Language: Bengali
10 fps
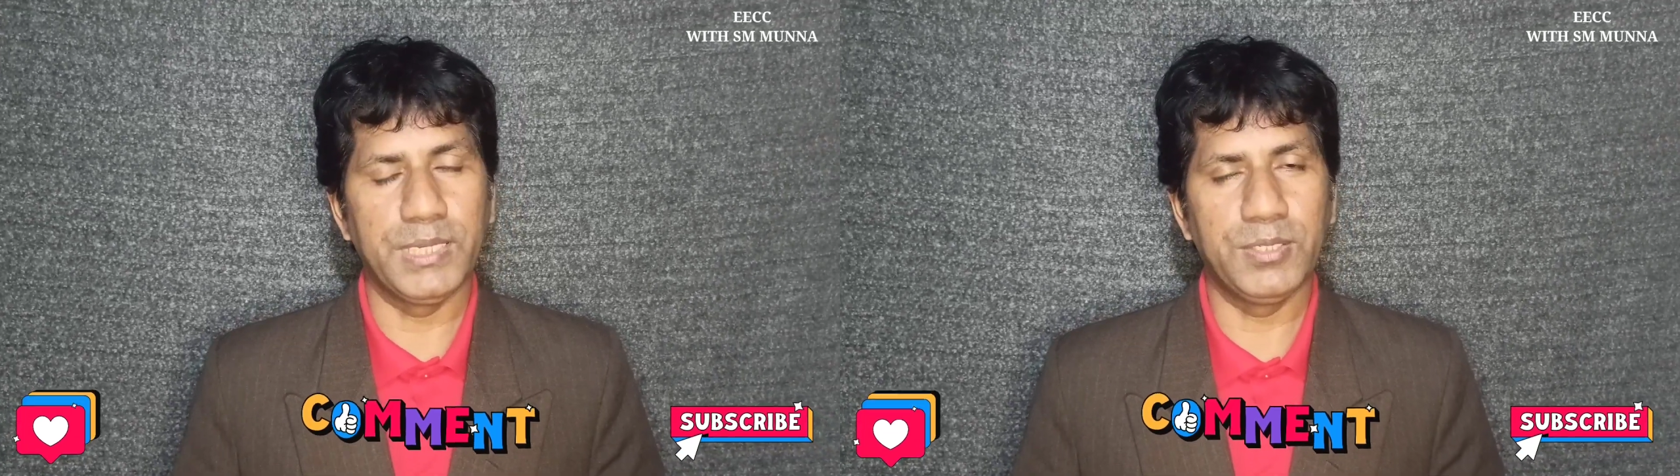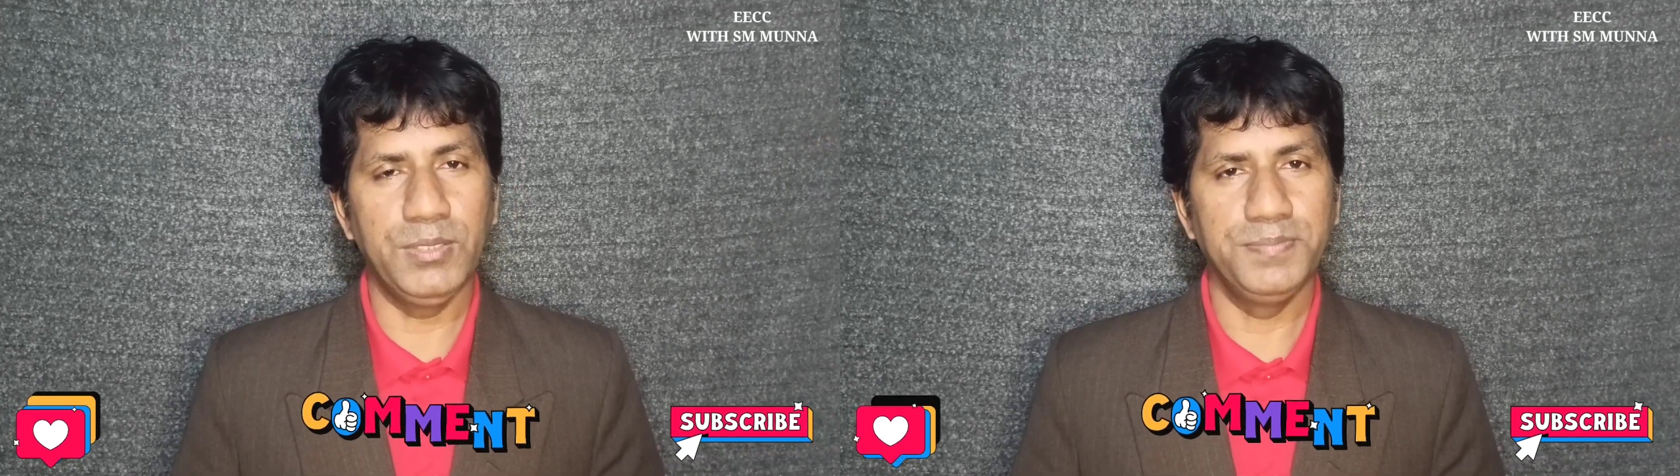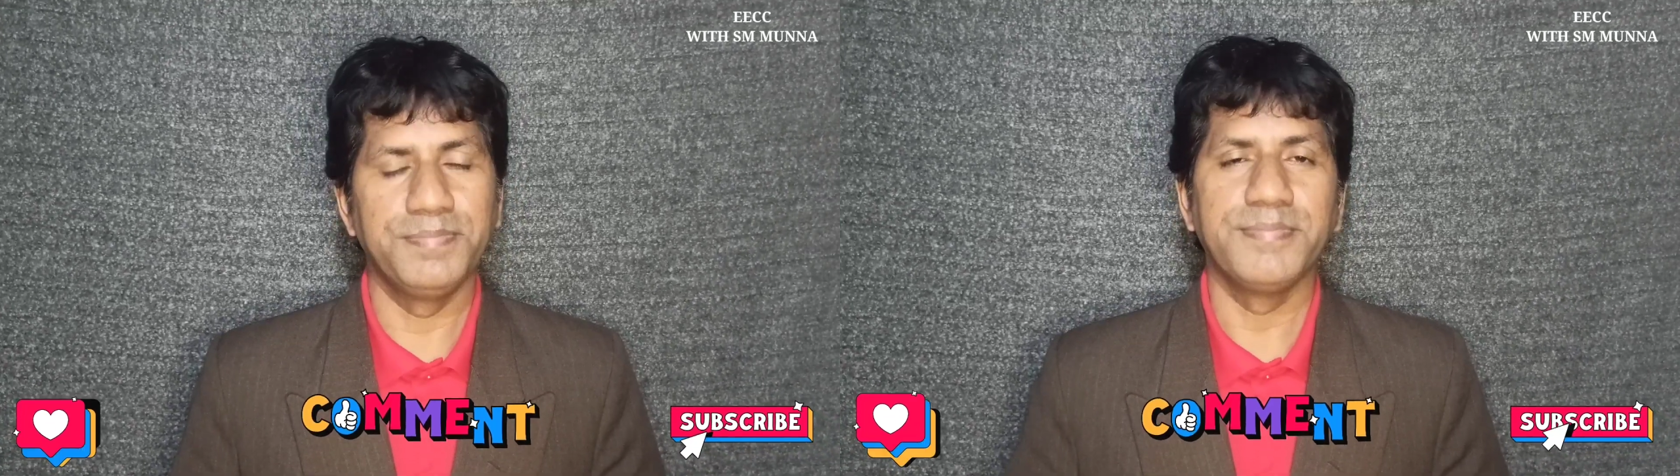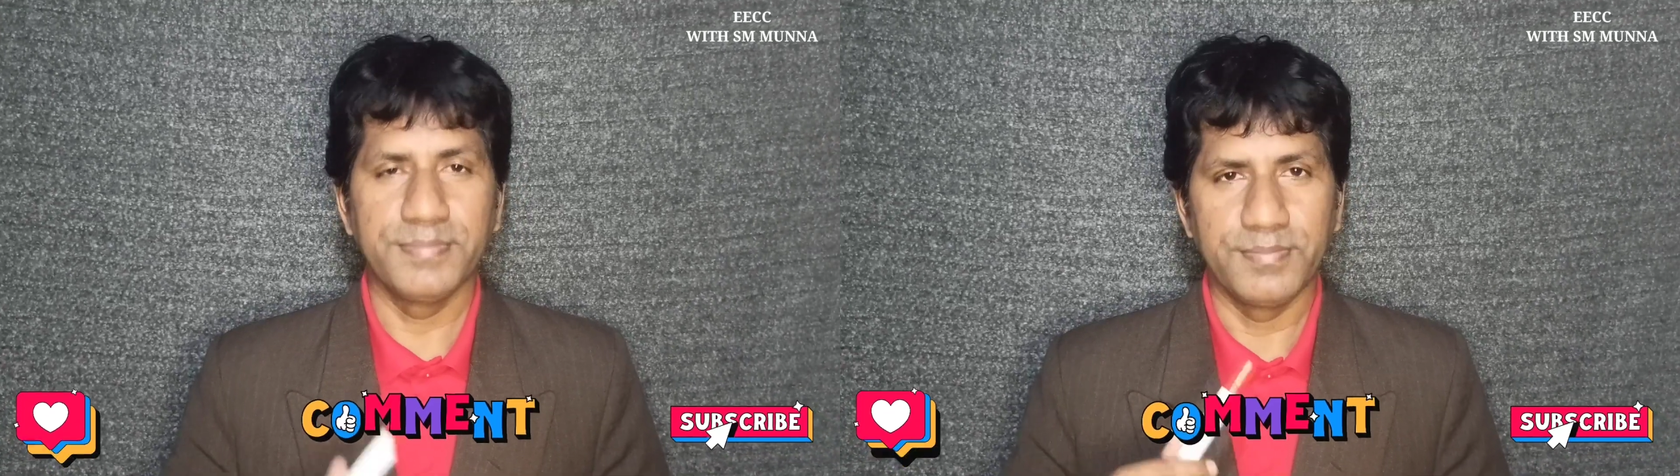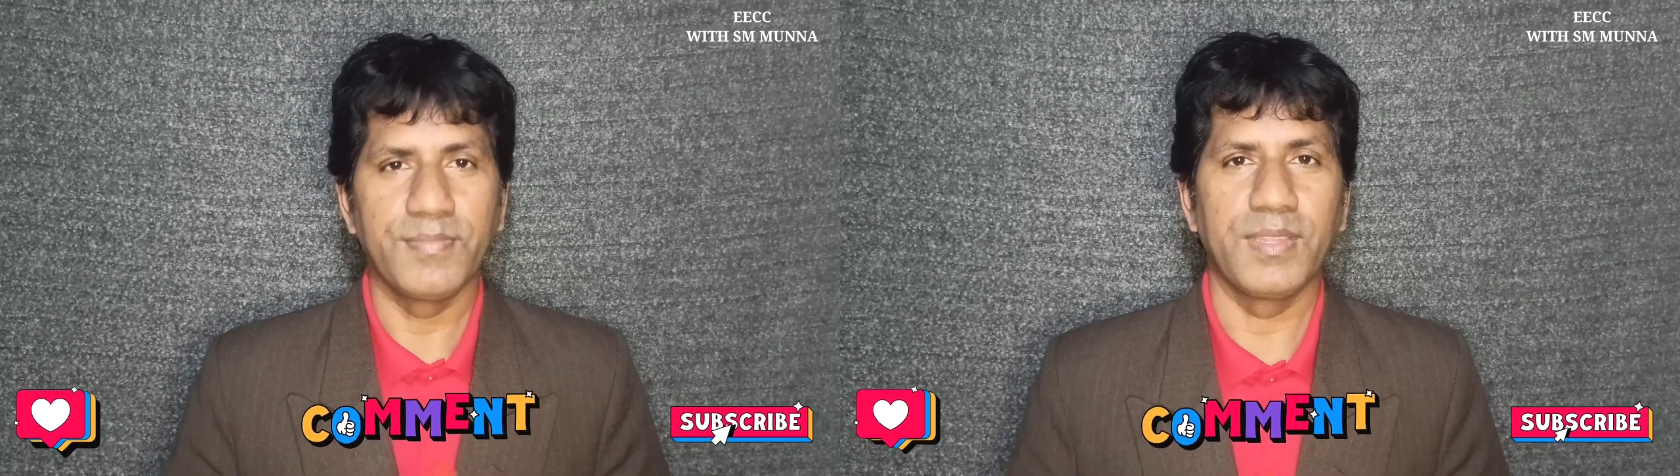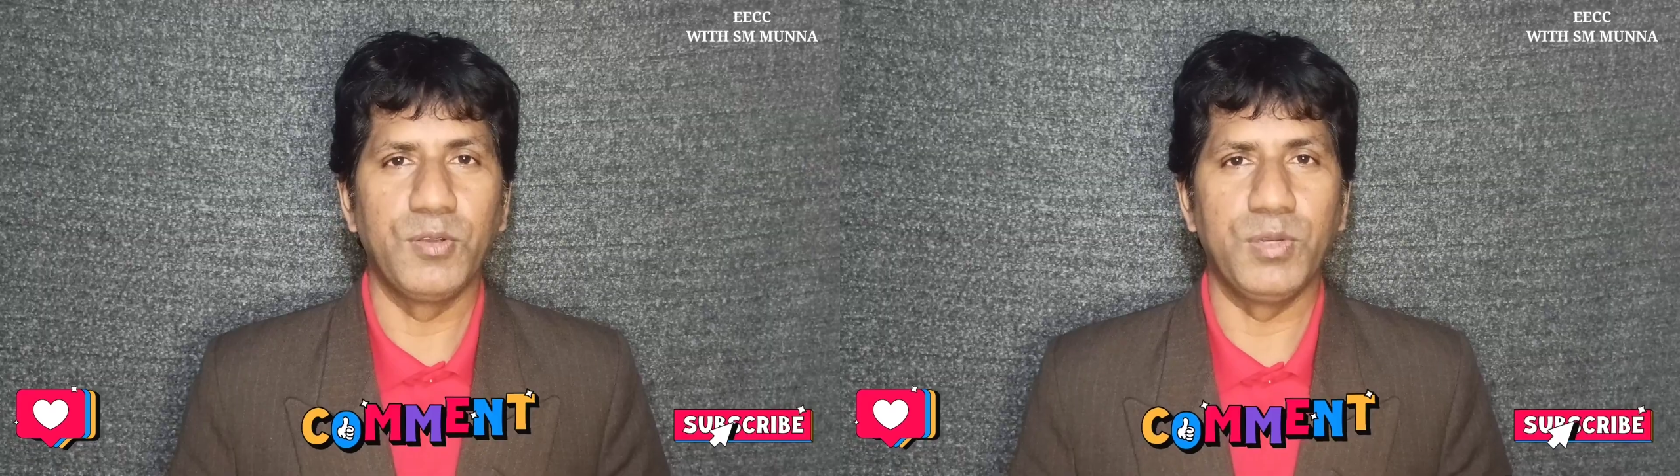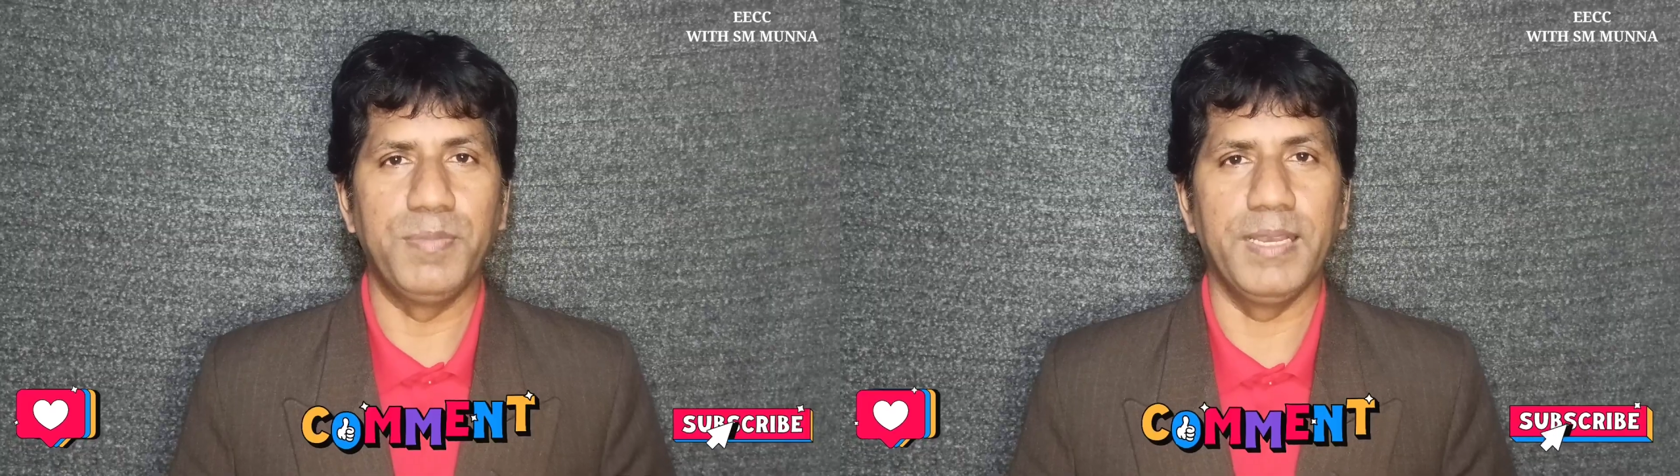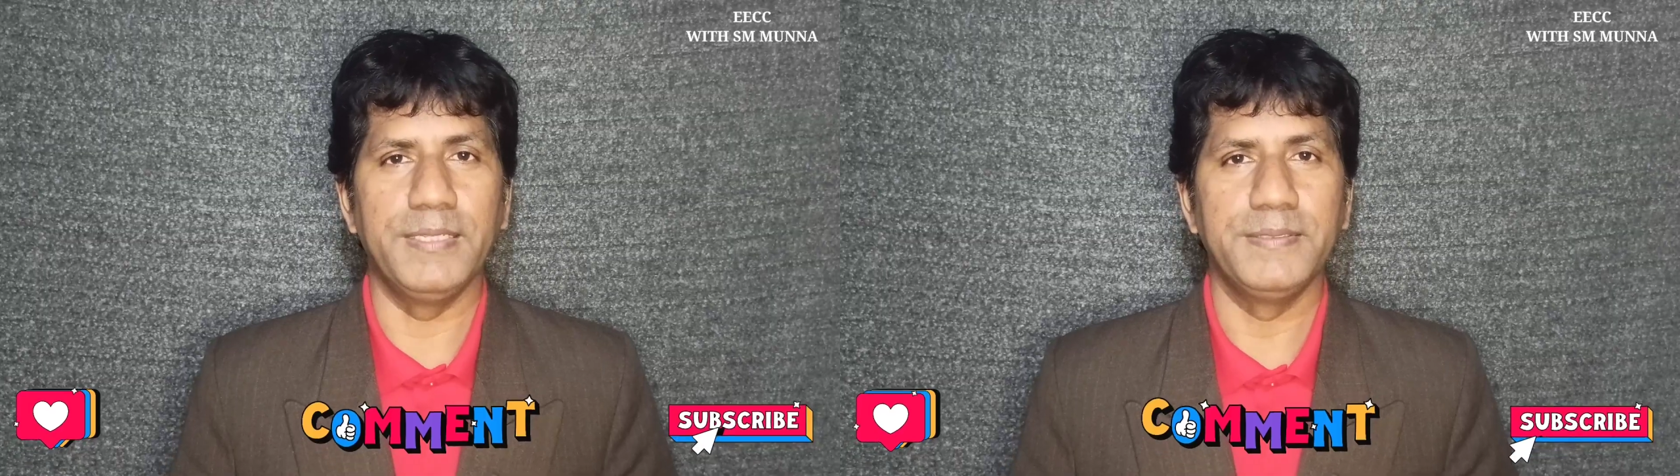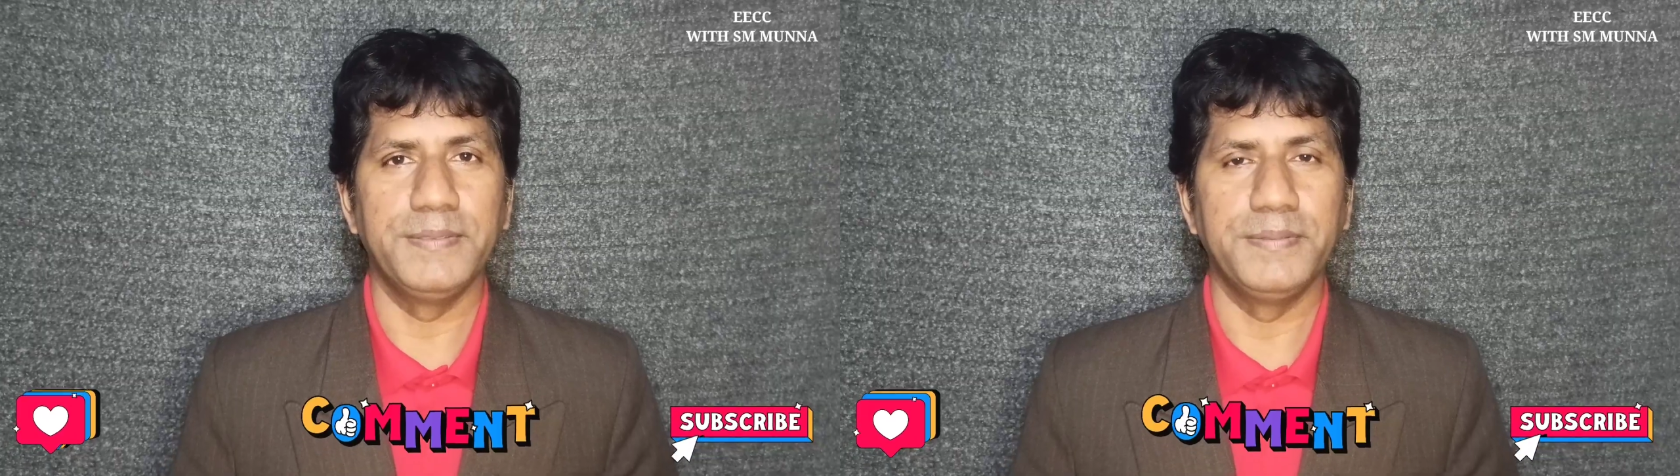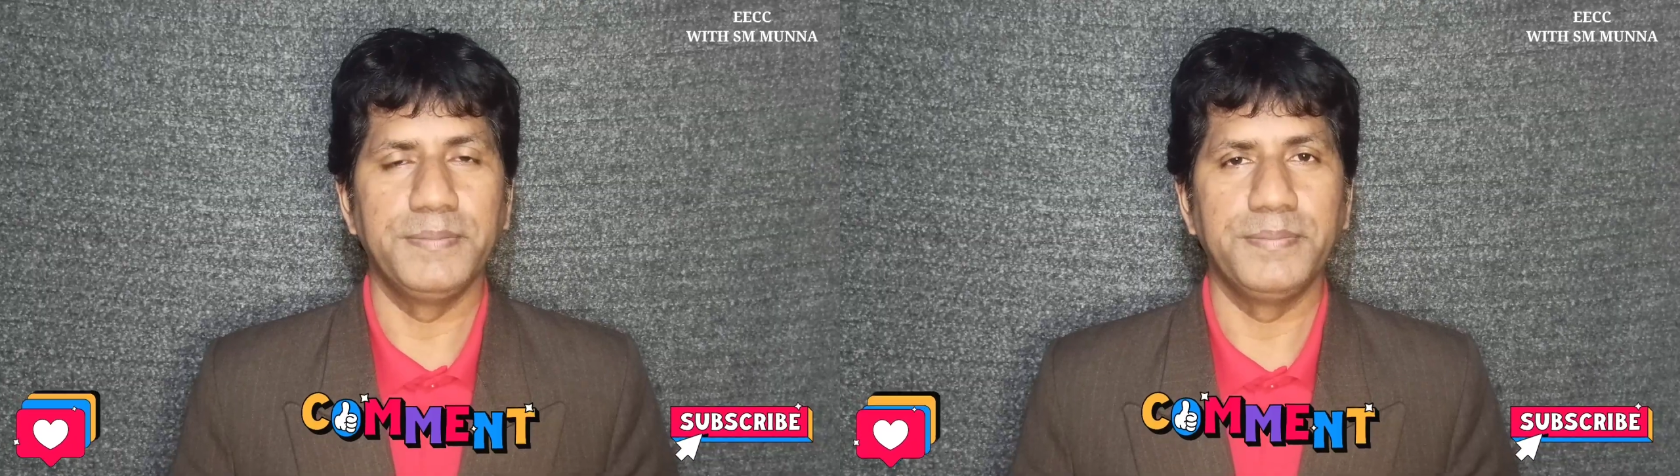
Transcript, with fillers: থাকো গুড বাই